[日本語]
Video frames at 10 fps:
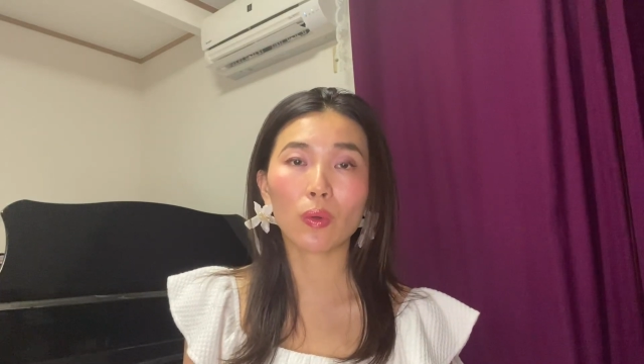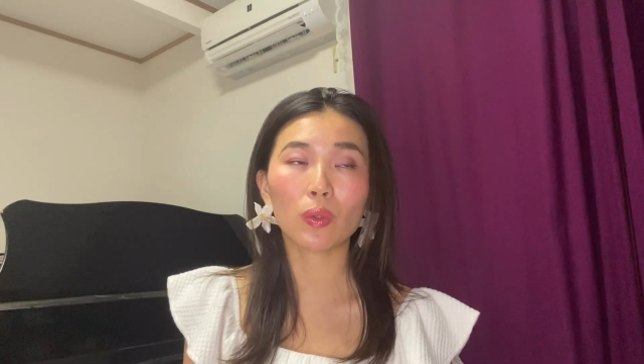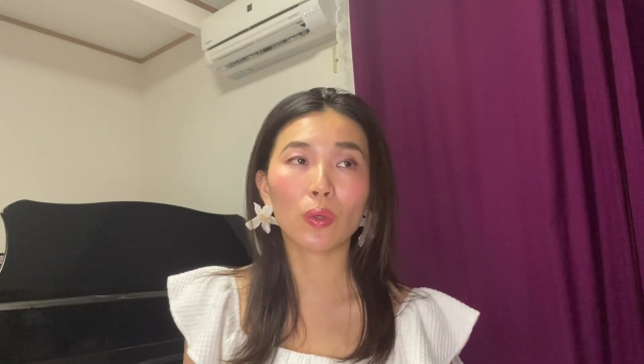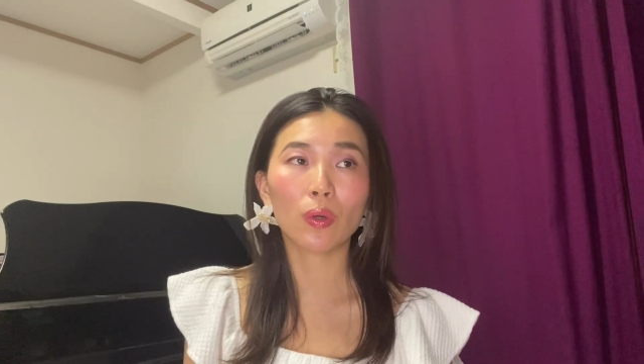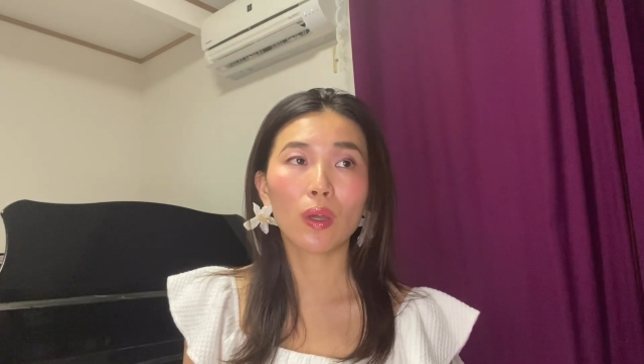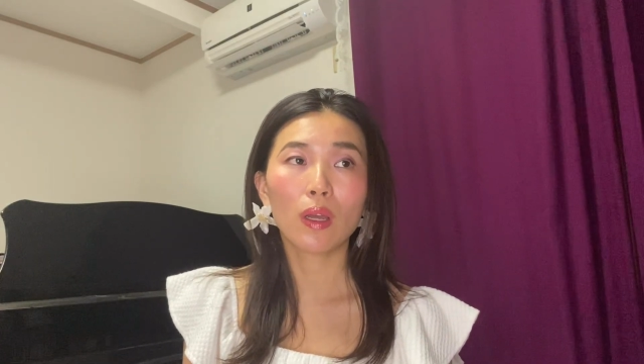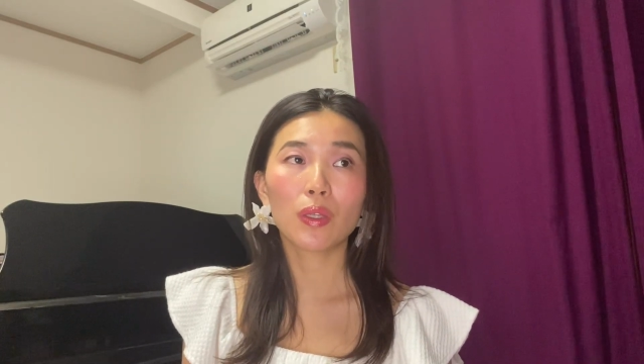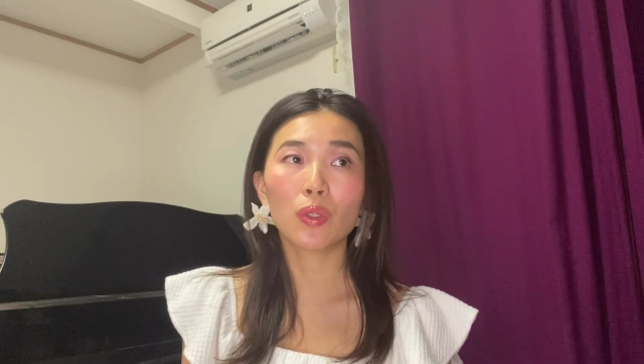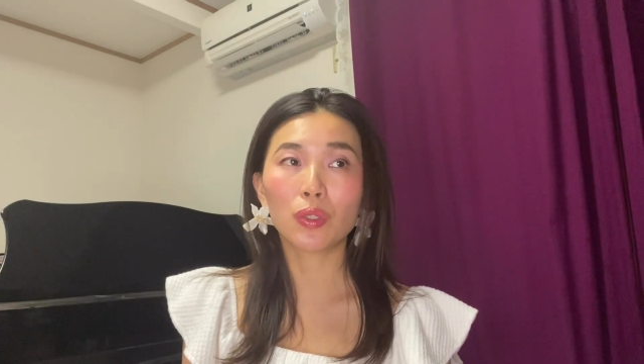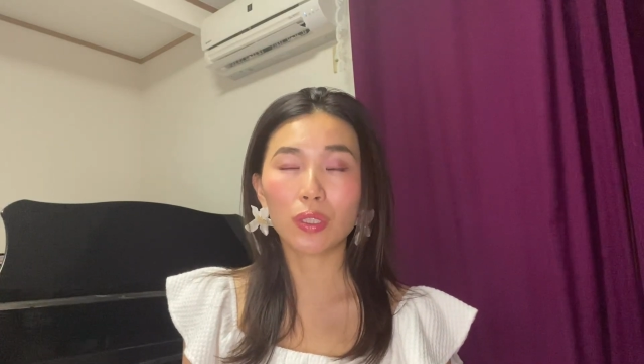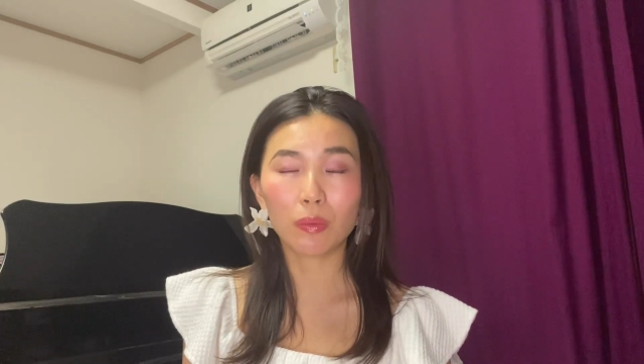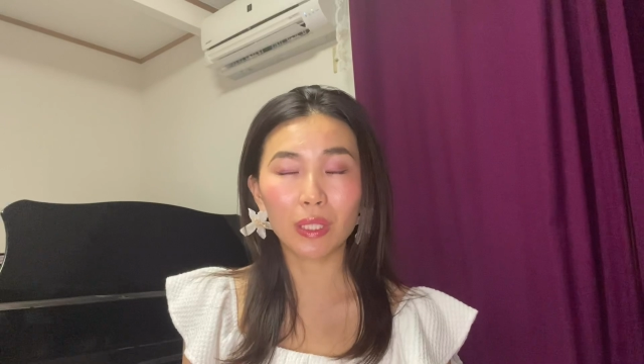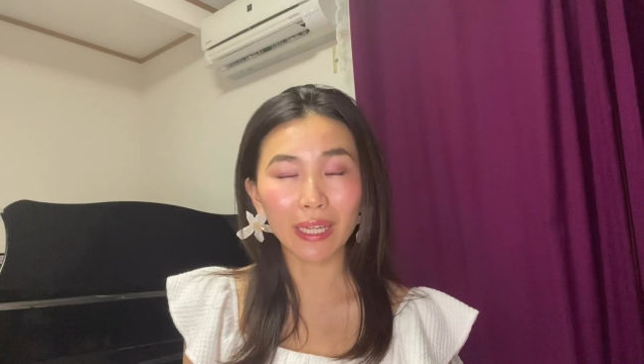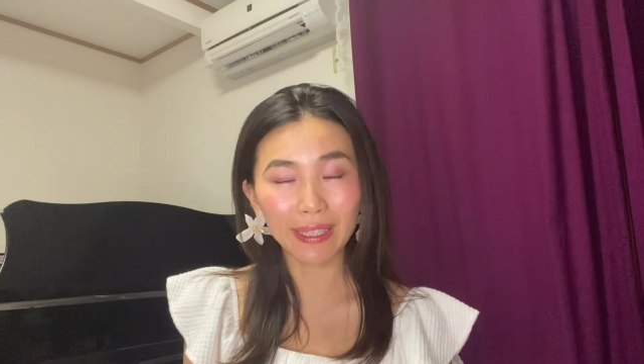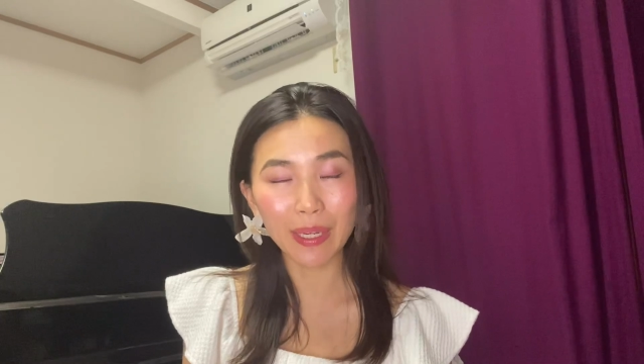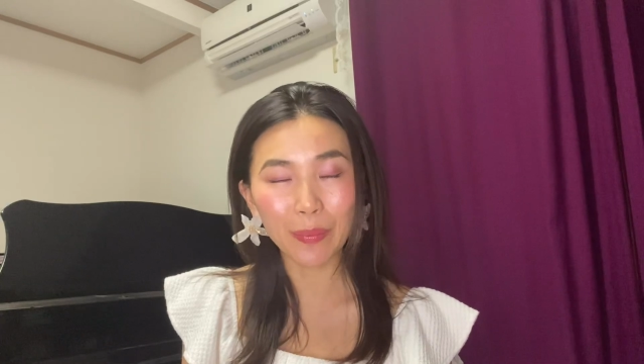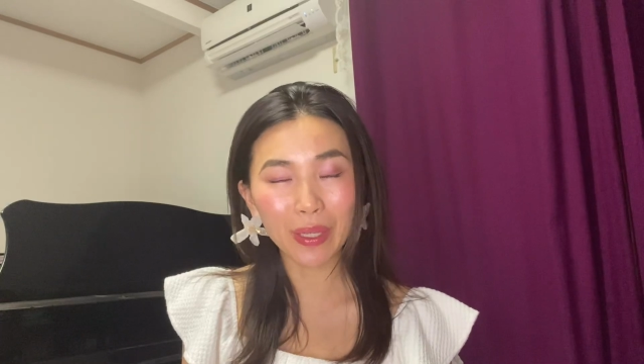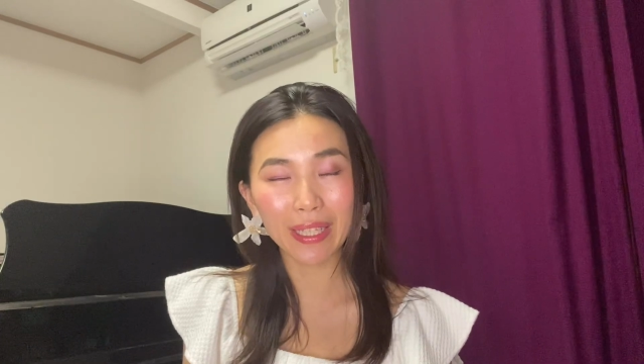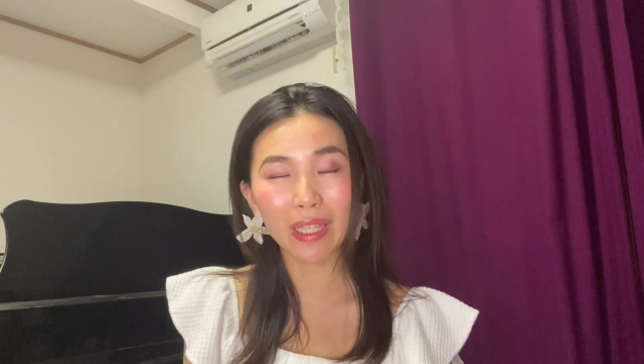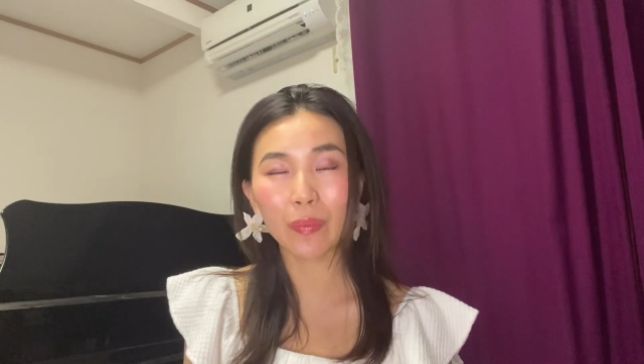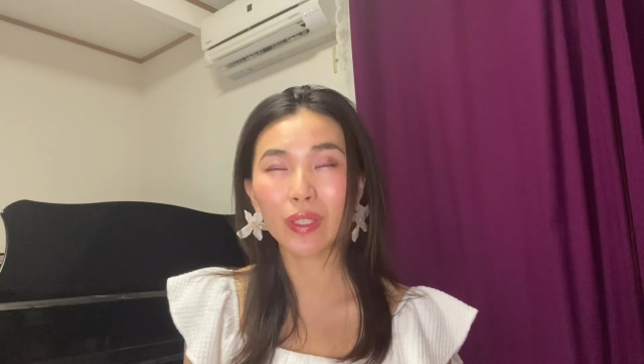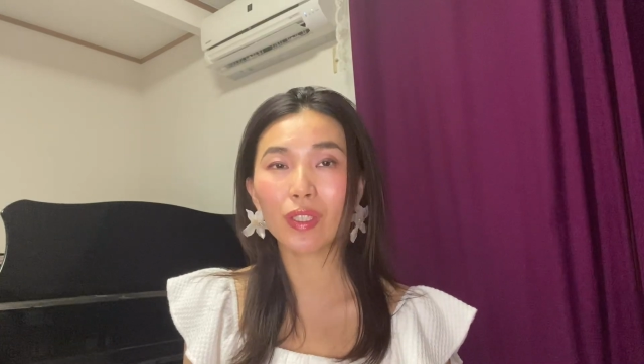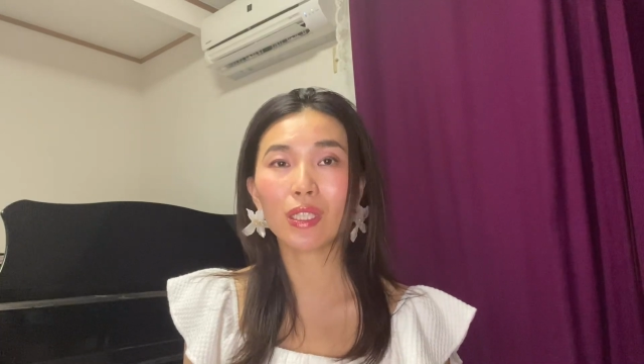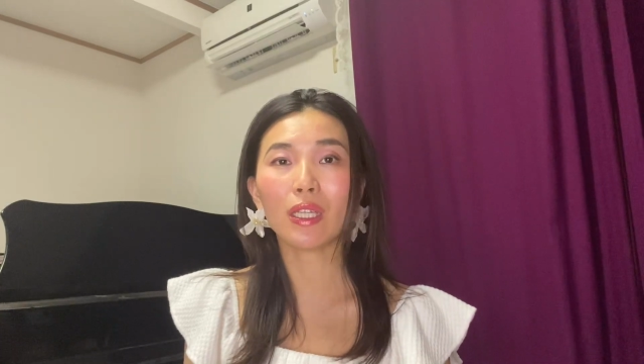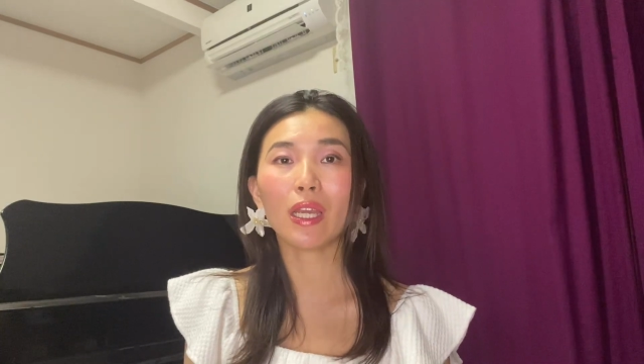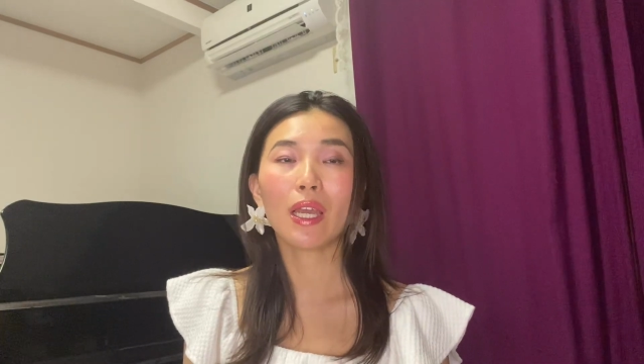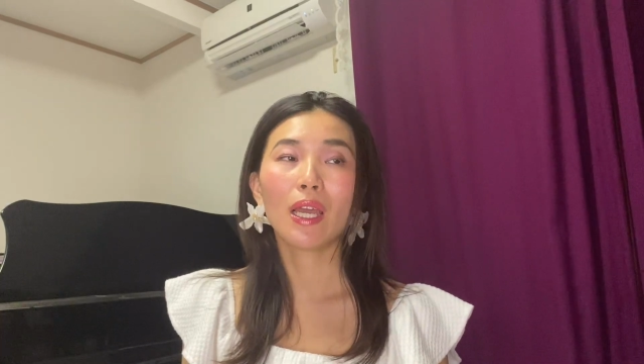この YouTube チャンネルもやってますし、